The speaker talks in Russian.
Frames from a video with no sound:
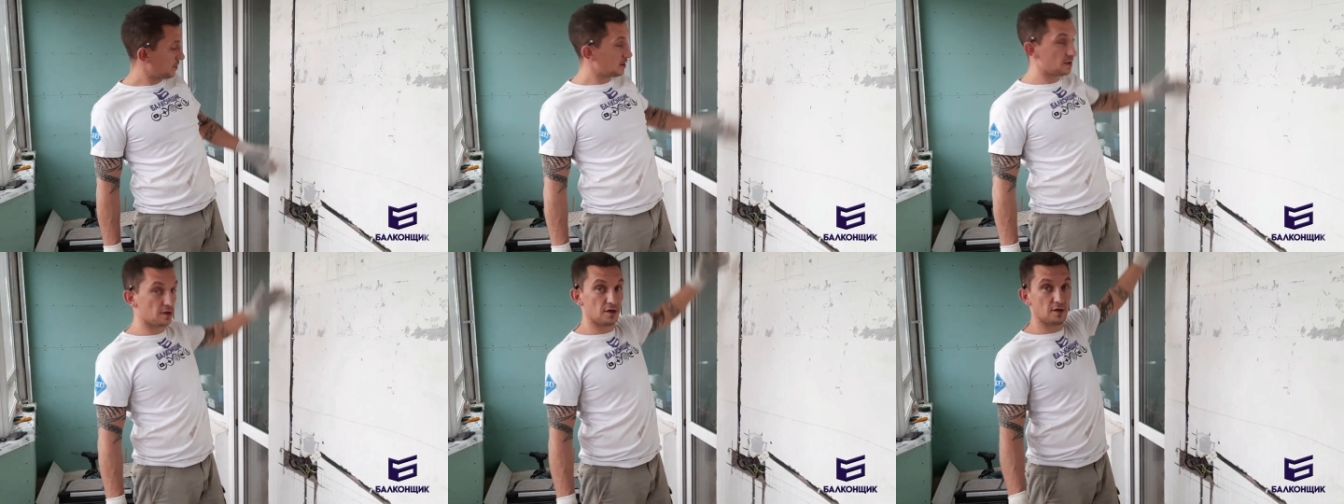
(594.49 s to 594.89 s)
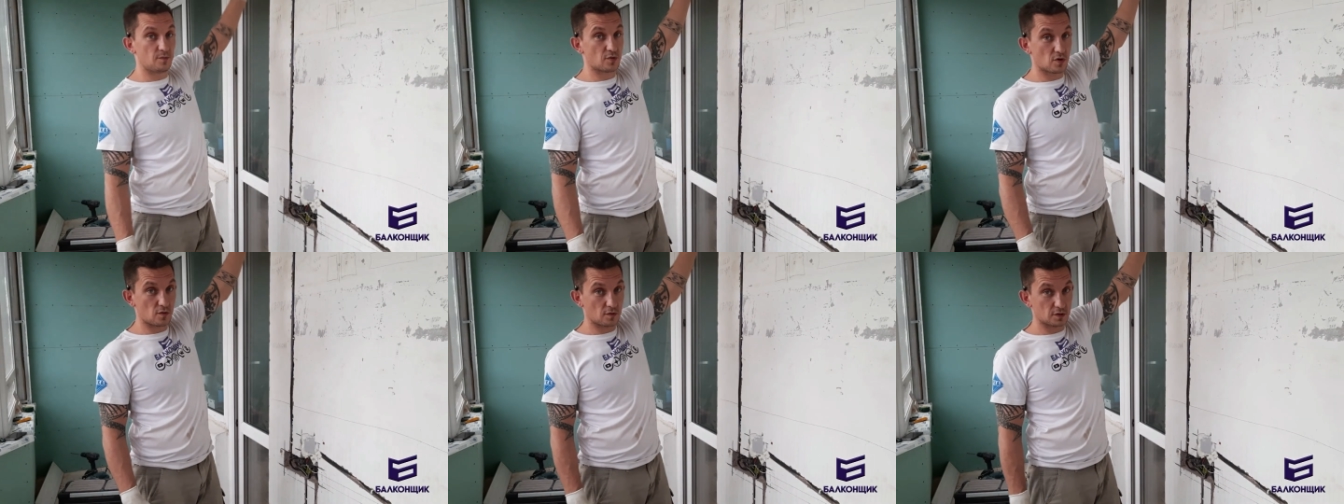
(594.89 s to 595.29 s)
подняли
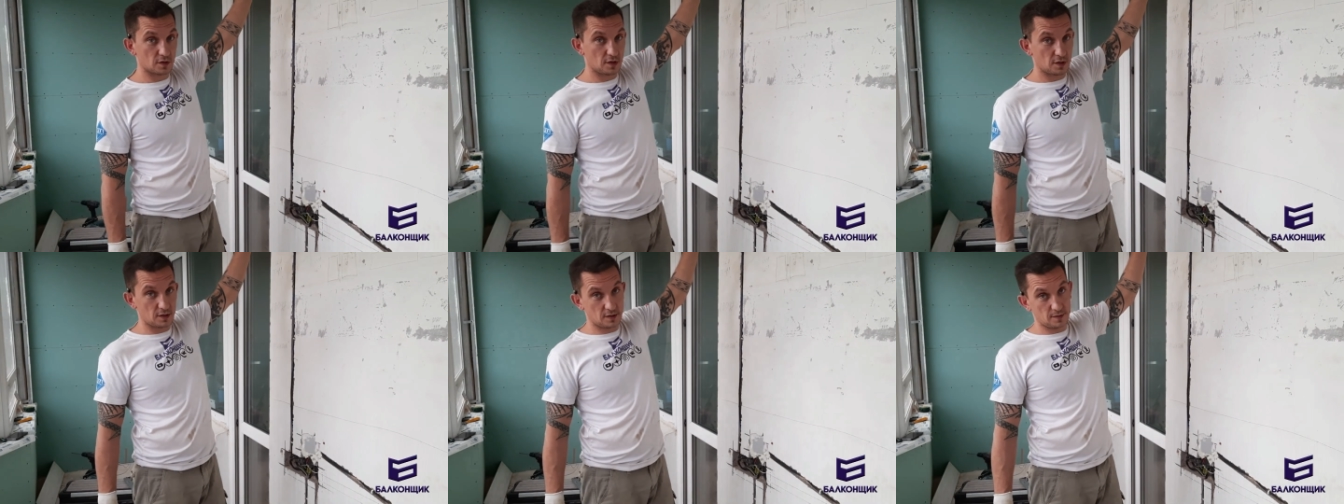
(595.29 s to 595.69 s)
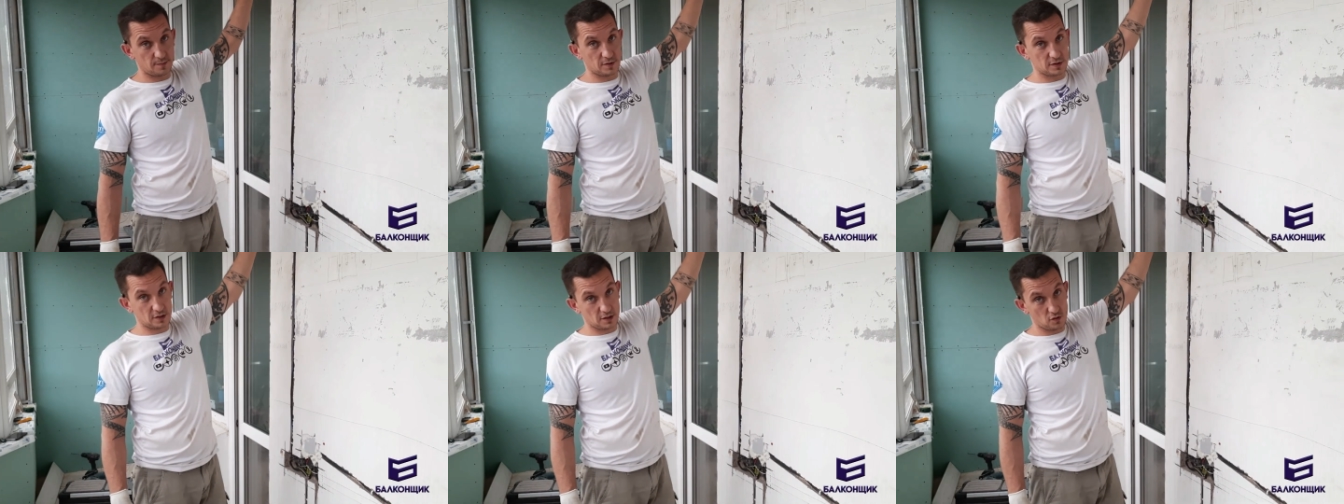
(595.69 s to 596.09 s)
провод на
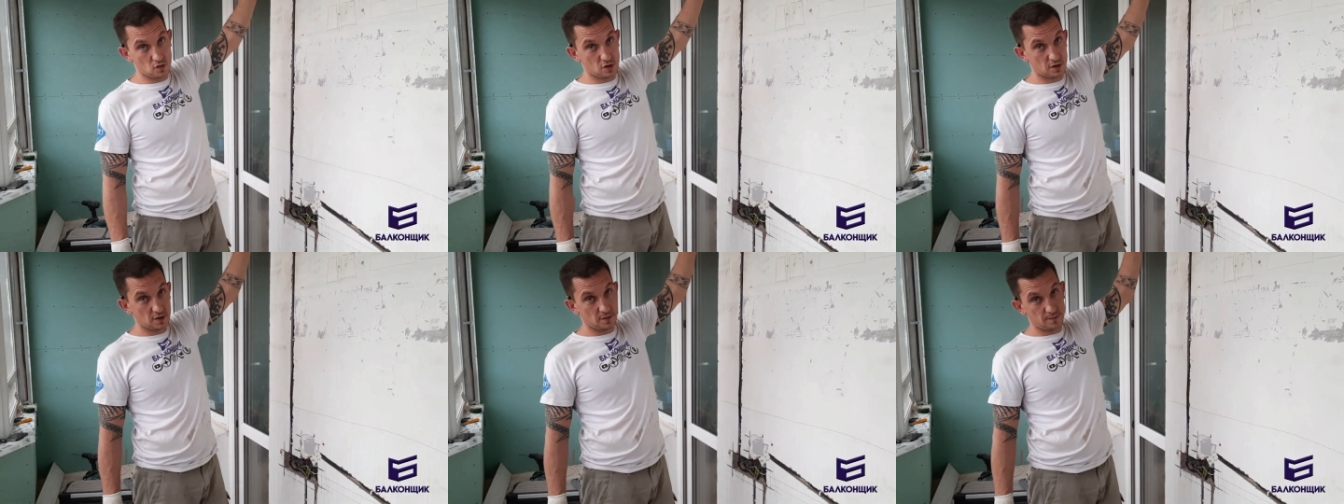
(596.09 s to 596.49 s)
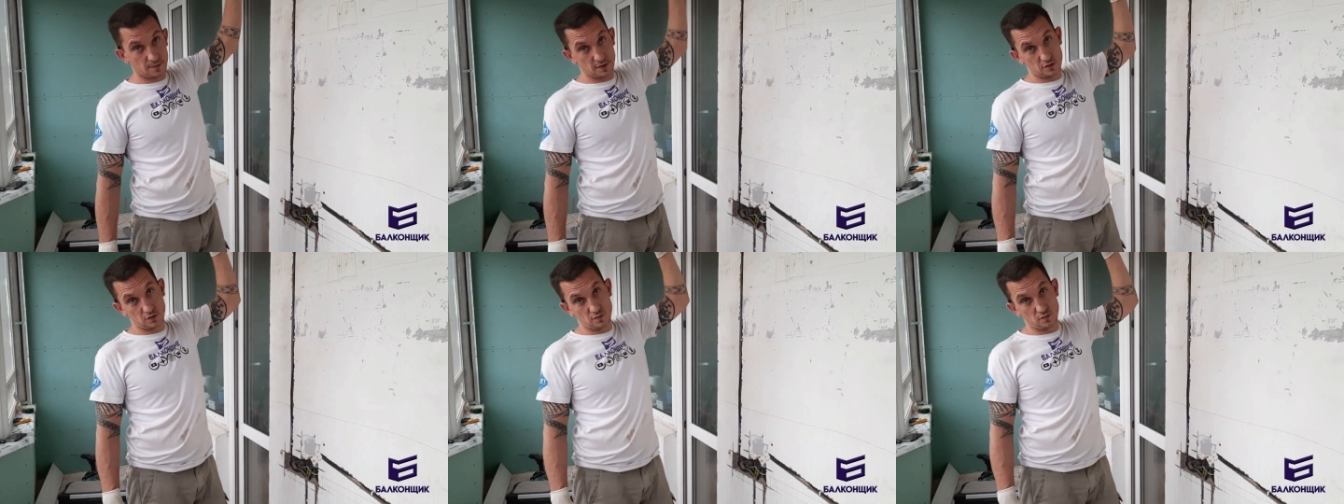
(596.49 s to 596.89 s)
потолок,
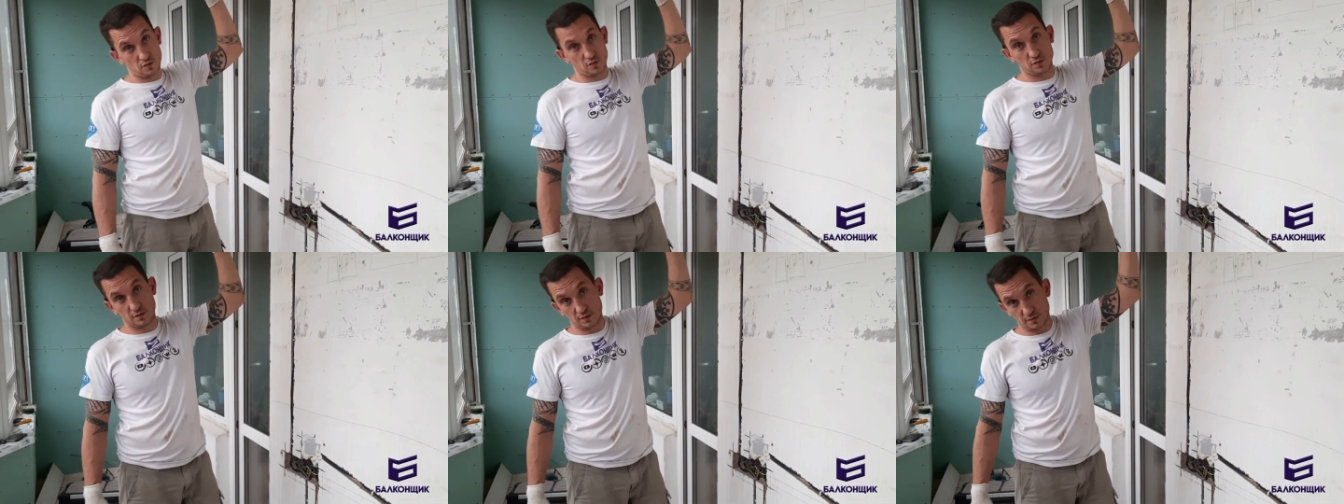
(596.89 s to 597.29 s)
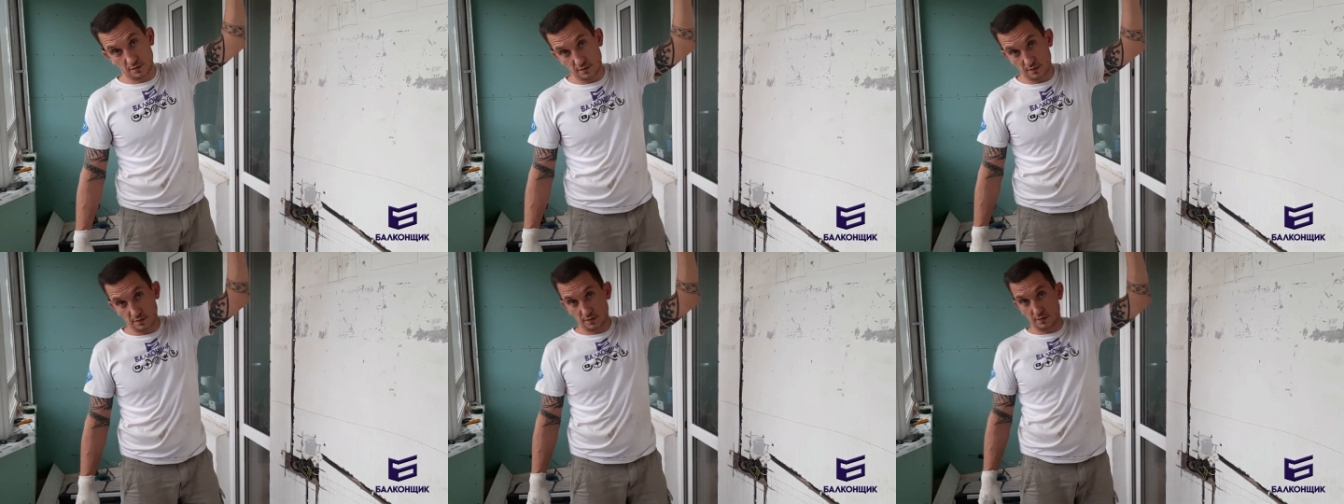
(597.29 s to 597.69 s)
потом будут
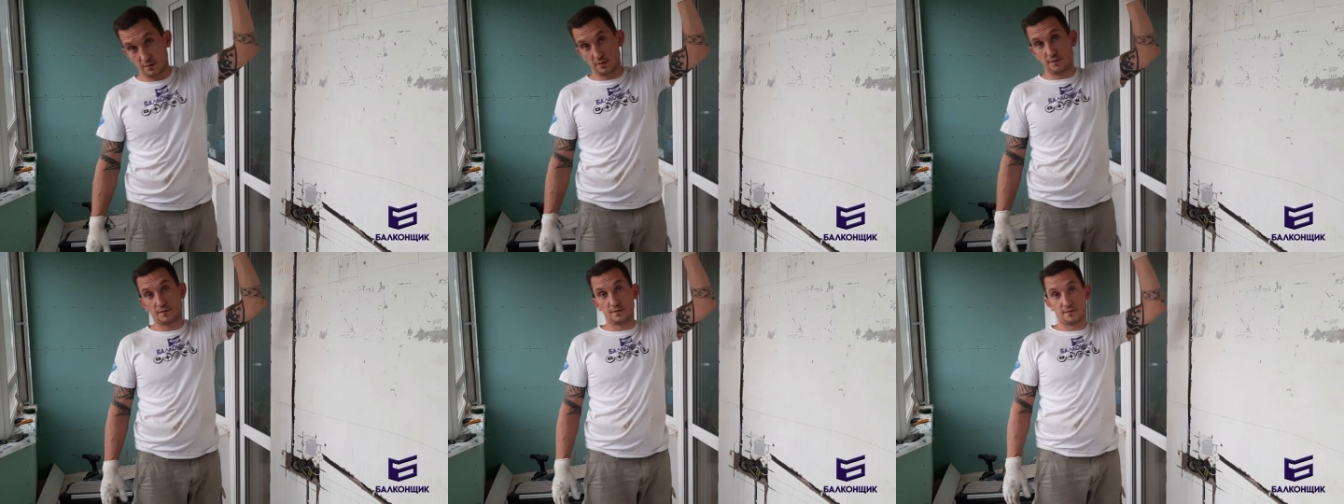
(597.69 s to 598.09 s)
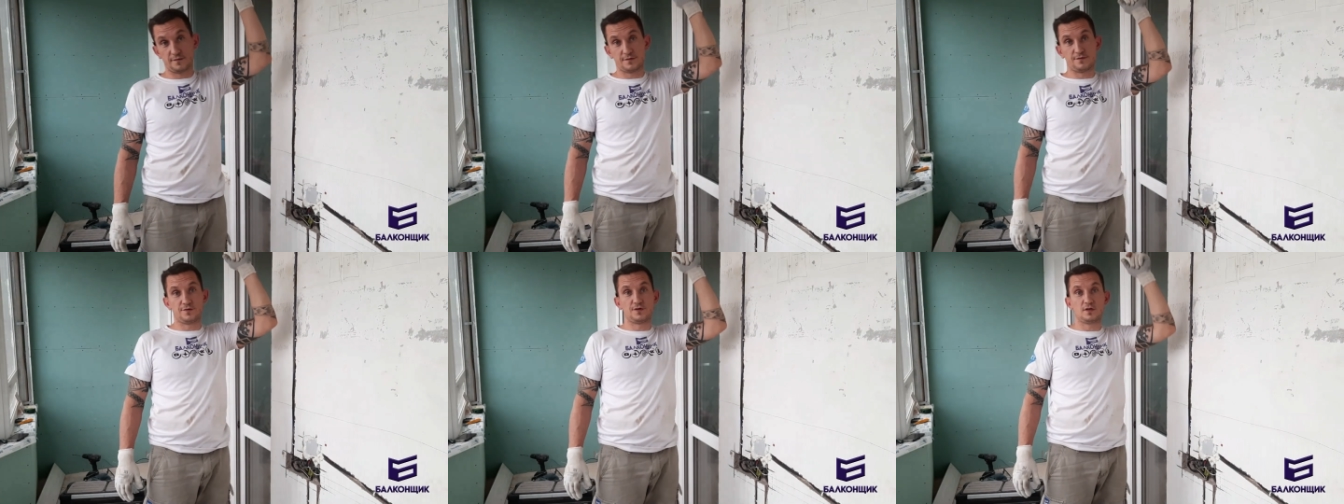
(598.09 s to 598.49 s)
э,
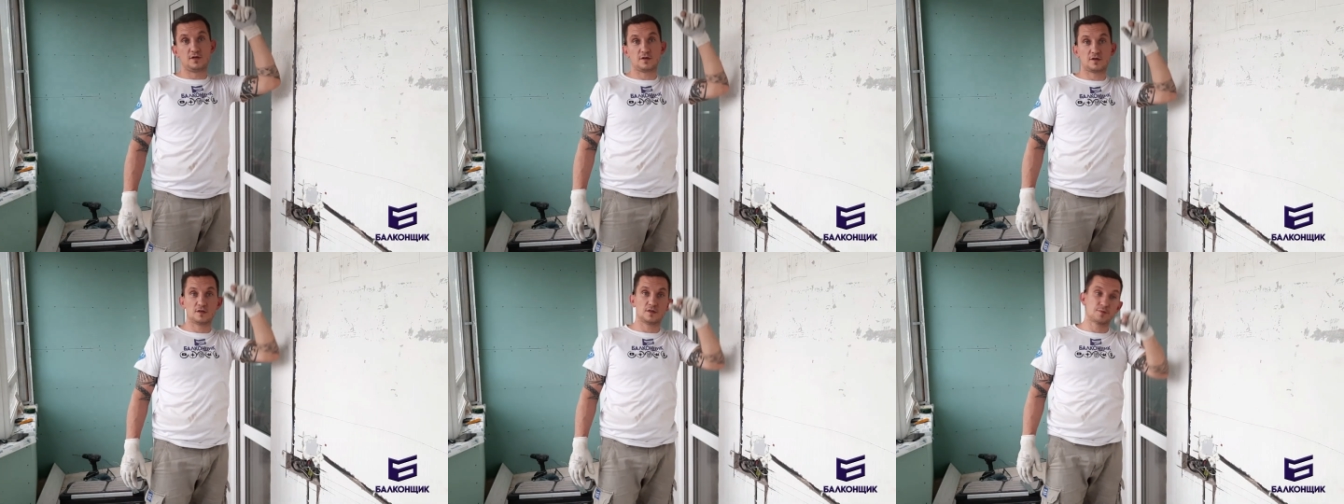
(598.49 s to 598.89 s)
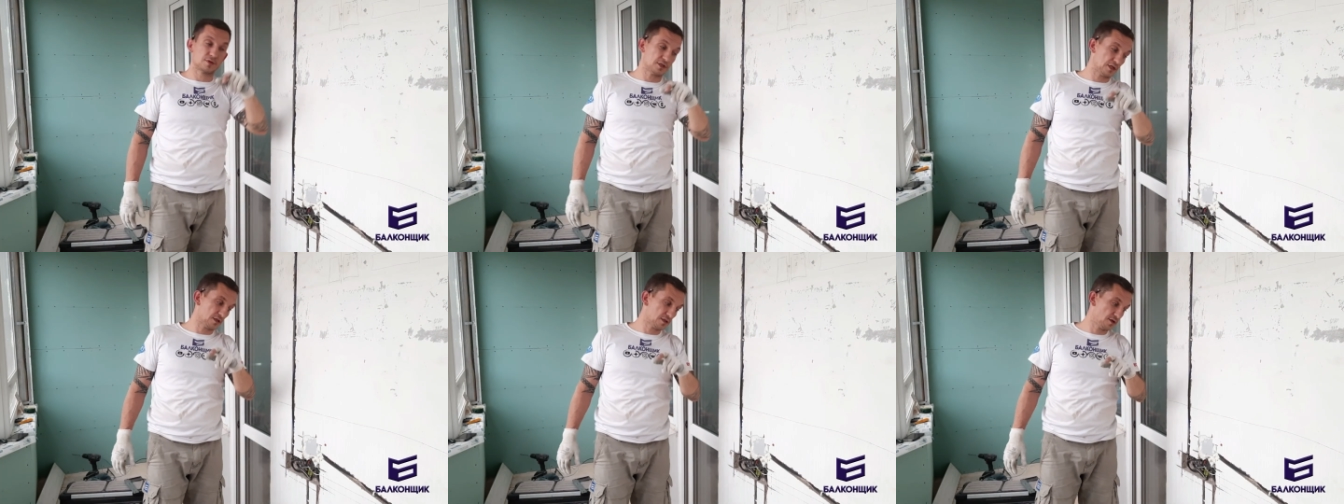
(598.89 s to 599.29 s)
светильники на
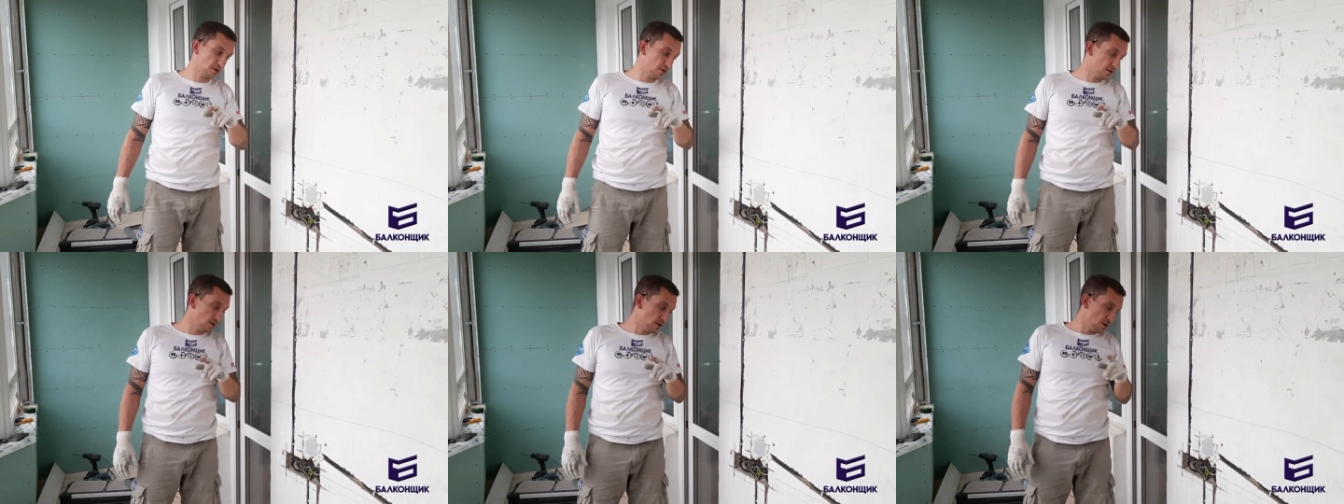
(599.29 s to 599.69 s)
потолке.